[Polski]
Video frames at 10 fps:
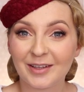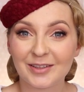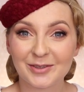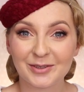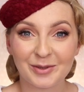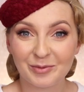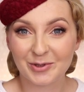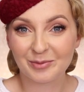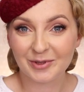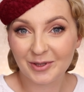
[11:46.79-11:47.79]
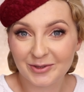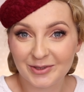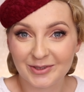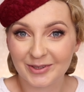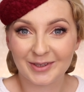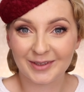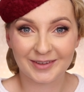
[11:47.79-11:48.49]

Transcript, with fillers: Dlaczego nie możemy nosić e,